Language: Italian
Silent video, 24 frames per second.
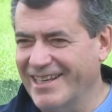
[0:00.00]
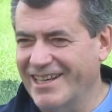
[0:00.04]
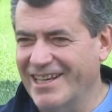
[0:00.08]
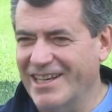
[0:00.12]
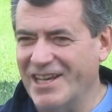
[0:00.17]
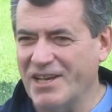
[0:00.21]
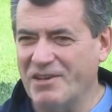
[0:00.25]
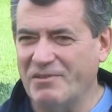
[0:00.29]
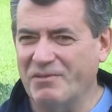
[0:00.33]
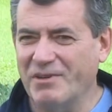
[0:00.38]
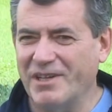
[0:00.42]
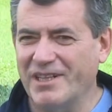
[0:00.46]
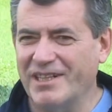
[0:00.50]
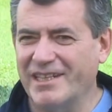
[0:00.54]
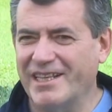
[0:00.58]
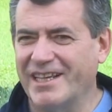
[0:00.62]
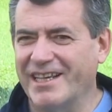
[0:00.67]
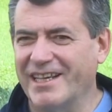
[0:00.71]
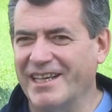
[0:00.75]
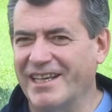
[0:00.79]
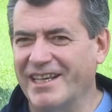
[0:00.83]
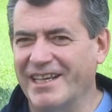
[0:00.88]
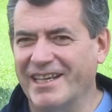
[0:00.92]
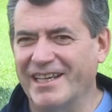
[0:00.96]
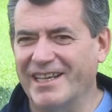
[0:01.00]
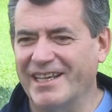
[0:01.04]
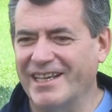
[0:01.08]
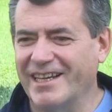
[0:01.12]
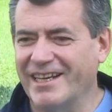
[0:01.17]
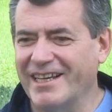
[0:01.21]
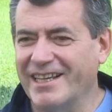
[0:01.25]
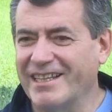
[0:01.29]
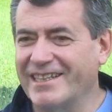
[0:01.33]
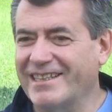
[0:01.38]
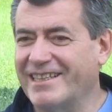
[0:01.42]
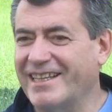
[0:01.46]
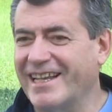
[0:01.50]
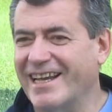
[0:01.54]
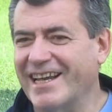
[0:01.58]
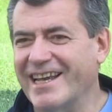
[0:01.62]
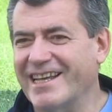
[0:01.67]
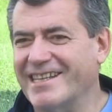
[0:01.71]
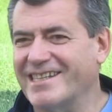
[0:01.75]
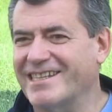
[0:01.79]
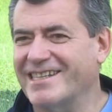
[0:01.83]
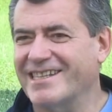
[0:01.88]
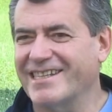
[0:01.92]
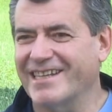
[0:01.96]
e quindi
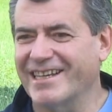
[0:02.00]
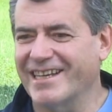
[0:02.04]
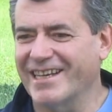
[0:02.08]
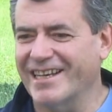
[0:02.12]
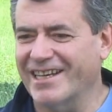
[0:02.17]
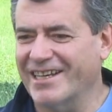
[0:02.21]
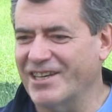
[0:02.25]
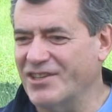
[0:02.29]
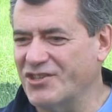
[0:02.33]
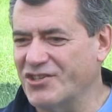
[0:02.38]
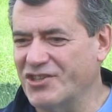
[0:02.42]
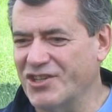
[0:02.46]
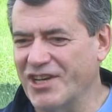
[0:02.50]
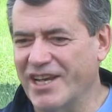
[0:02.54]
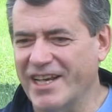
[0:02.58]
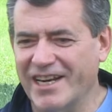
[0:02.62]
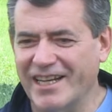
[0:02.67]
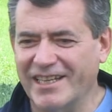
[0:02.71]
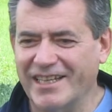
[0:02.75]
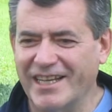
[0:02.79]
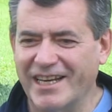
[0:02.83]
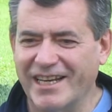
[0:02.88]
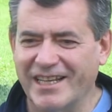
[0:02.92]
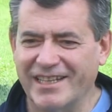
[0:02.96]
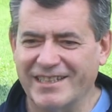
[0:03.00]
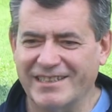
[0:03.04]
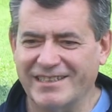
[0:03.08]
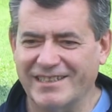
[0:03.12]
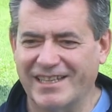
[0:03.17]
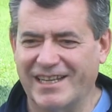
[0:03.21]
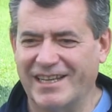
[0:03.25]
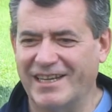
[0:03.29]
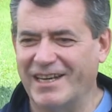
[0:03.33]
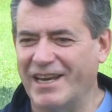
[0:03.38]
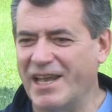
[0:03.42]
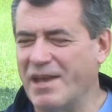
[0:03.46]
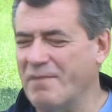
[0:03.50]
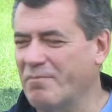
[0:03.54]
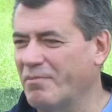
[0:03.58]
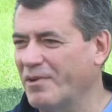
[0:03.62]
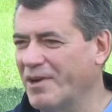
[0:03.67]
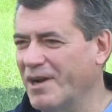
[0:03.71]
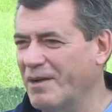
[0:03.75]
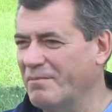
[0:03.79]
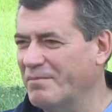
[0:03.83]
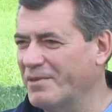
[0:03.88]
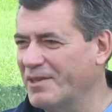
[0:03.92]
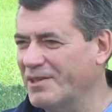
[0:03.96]
l'interesse che c'era
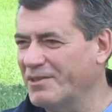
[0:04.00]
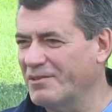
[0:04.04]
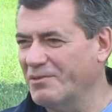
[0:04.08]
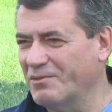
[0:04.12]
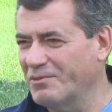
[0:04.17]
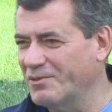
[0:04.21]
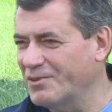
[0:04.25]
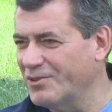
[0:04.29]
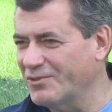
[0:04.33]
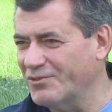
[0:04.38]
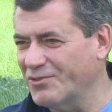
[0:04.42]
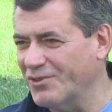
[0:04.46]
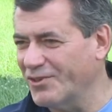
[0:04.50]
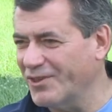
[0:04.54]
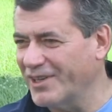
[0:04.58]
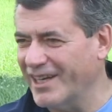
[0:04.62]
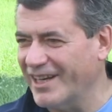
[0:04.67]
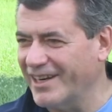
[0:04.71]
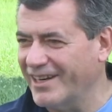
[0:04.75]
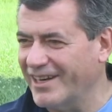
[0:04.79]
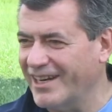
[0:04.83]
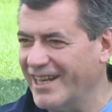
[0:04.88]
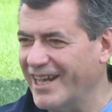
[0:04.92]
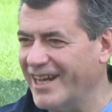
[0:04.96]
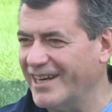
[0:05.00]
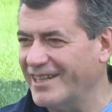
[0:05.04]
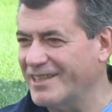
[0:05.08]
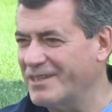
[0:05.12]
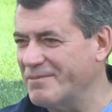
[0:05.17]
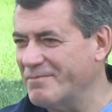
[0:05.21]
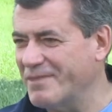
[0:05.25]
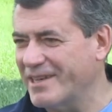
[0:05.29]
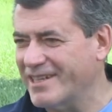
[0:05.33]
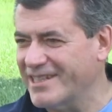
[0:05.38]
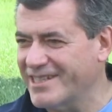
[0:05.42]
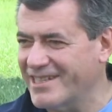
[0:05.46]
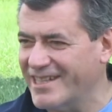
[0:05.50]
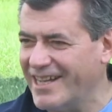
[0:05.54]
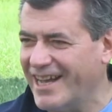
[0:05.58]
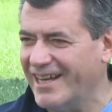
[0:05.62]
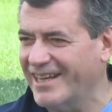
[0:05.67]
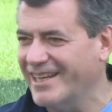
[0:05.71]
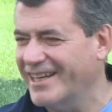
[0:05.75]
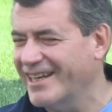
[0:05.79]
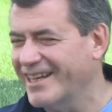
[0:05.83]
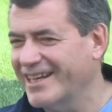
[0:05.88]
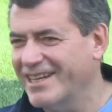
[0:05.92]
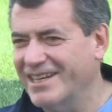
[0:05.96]
all'epoca per tutto ciò che erano le arti
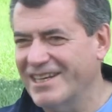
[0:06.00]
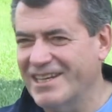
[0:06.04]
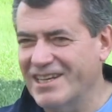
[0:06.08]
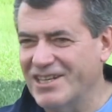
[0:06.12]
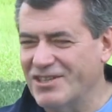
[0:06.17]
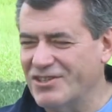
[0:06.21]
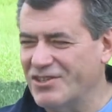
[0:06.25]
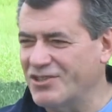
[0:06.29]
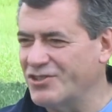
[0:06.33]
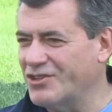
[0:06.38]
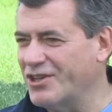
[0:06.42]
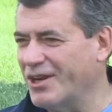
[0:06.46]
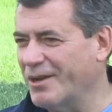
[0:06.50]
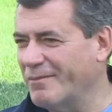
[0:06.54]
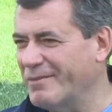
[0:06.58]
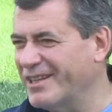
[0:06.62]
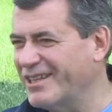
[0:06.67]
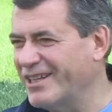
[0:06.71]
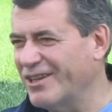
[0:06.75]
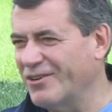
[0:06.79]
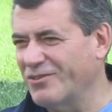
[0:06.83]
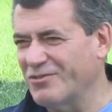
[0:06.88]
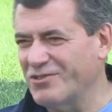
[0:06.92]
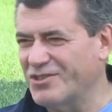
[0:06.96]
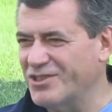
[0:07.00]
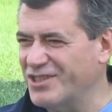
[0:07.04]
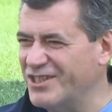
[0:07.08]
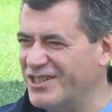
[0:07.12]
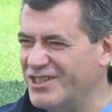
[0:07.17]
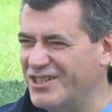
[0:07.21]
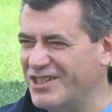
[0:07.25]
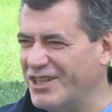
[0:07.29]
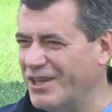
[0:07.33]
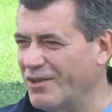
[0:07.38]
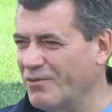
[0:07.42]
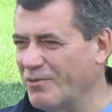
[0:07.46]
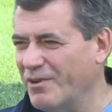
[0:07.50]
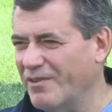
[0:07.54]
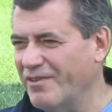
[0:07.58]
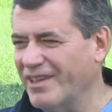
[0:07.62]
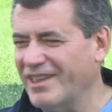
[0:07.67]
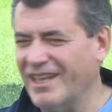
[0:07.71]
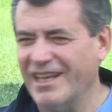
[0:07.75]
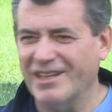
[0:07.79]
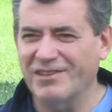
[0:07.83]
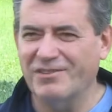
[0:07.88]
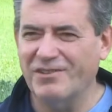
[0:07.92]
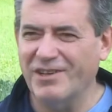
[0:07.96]
marziali sinceramente non si distingueva
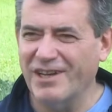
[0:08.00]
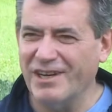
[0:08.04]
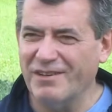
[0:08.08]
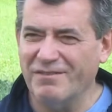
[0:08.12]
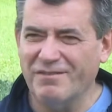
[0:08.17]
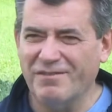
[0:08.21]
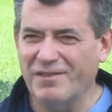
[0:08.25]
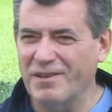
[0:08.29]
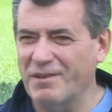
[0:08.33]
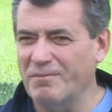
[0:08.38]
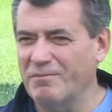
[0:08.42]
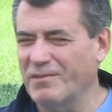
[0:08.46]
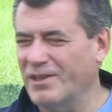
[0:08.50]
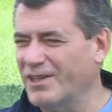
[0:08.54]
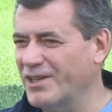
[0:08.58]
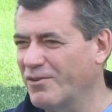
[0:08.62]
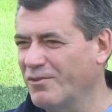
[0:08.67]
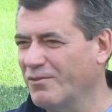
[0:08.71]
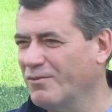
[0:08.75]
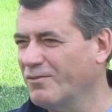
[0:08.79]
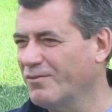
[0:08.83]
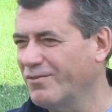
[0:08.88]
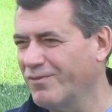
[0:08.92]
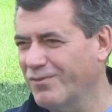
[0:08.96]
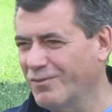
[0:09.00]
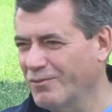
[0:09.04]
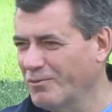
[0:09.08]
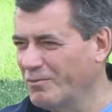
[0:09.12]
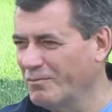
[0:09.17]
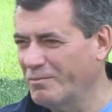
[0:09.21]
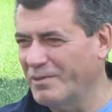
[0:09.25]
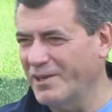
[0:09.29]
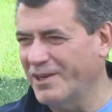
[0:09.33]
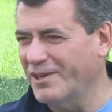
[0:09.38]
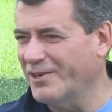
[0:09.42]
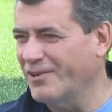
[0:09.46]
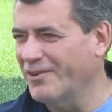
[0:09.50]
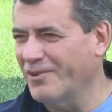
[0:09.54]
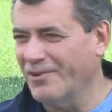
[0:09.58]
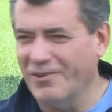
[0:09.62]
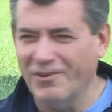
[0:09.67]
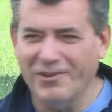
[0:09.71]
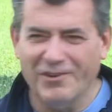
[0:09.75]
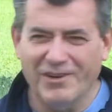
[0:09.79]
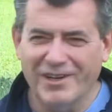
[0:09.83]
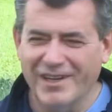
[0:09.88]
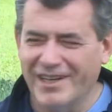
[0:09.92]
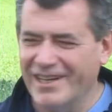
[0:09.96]
tanto, era un film di kung fu
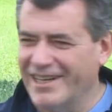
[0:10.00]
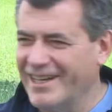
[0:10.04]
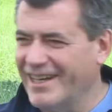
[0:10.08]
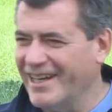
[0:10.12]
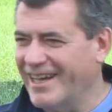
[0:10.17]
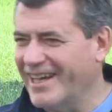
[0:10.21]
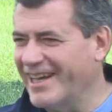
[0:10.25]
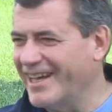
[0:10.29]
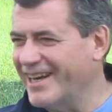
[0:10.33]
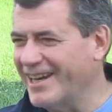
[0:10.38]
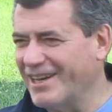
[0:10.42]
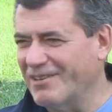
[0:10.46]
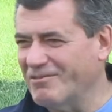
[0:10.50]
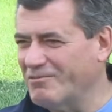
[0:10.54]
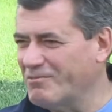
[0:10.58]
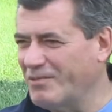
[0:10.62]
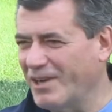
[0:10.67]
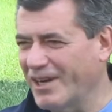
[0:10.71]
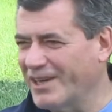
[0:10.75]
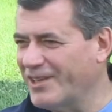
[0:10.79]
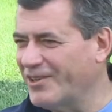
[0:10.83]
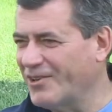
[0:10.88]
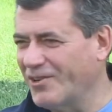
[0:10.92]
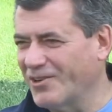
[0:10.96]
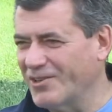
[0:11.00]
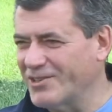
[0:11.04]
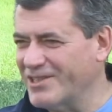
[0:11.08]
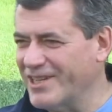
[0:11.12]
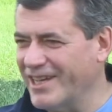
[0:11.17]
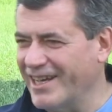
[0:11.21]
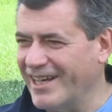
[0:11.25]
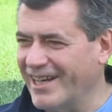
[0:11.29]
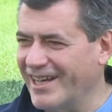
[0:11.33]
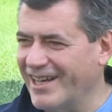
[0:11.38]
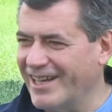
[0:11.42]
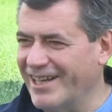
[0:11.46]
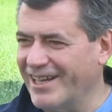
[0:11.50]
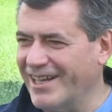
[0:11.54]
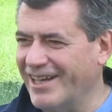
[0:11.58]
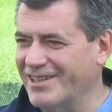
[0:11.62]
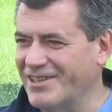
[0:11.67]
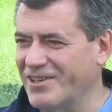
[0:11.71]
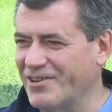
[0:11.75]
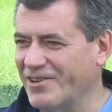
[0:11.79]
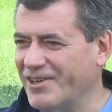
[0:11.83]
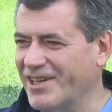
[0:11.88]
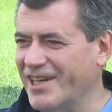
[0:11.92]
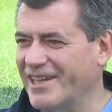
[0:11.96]
però era un qualcosa
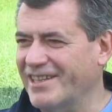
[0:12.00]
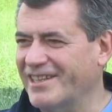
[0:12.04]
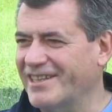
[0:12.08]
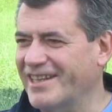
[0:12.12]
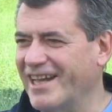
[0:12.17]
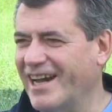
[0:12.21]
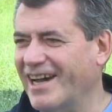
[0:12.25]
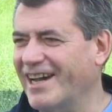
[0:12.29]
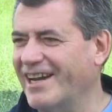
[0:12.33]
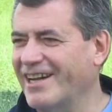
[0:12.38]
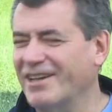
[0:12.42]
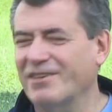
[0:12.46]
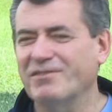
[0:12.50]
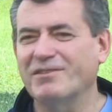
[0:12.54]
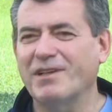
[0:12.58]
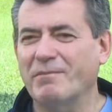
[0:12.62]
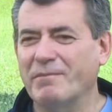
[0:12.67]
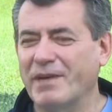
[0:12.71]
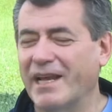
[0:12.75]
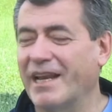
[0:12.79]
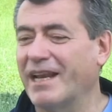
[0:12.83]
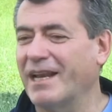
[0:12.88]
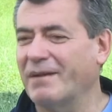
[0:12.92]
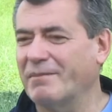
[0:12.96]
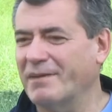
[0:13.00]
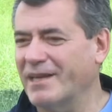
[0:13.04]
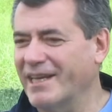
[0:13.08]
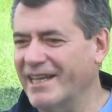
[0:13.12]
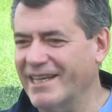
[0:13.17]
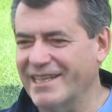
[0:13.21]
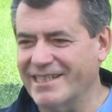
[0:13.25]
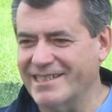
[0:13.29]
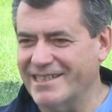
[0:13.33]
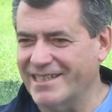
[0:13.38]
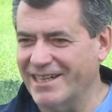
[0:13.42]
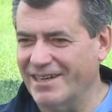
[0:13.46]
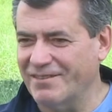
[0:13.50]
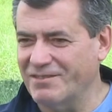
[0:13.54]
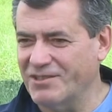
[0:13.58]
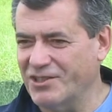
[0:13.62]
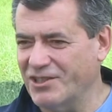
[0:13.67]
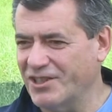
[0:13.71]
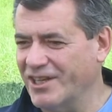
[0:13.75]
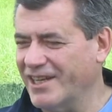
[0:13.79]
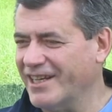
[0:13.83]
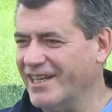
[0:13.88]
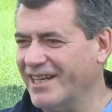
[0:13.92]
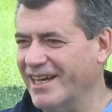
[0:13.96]
di orientale, una bella palestra
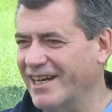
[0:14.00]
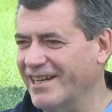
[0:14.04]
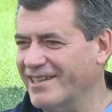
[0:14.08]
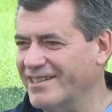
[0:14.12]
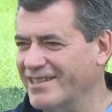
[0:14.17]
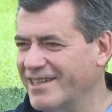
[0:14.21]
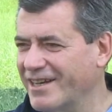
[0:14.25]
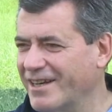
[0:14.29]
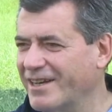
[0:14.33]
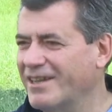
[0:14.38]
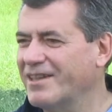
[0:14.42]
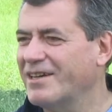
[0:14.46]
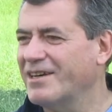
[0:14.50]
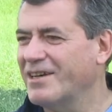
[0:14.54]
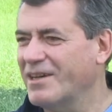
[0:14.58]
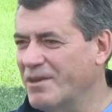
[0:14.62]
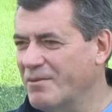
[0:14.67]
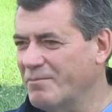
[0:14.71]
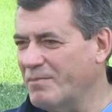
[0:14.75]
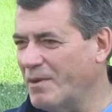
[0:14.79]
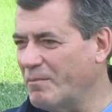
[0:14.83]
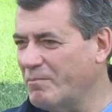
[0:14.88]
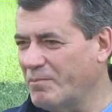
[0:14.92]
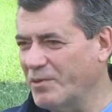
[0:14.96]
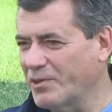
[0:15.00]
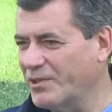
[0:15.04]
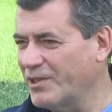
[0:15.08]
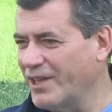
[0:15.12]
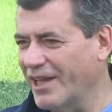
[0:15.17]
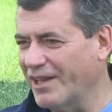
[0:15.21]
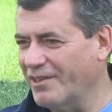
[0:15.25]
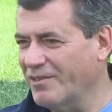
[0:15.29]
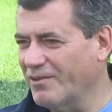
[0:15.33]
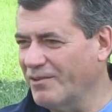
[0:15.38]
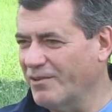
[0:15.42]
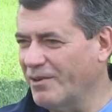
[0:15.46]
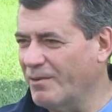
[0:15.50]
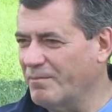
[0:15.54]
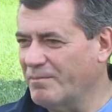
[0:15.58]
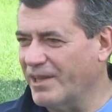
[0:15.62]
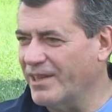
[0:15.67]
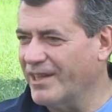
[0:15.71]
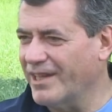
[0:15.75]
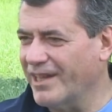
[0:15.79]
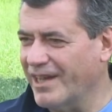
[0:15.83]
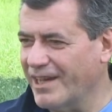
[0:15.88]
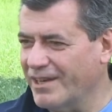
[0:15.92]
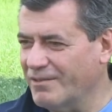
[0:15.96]
vicino a casa mi ha portato a
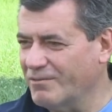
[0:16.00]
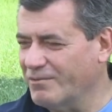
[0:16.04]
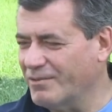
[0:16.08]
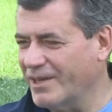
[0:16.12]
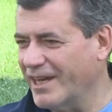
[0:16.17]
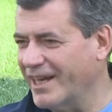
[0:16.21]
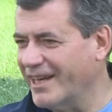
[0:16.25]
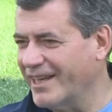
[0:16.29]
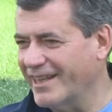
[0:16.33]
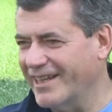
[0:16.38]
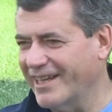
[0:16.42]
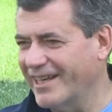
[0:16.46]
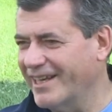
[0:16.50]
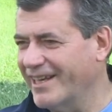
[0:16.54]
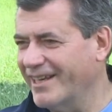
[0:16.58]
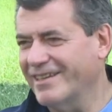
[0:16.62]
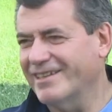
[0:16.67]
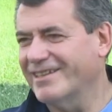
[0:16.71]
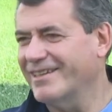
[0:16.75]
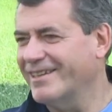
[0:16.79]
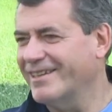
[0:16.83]
praticare un karate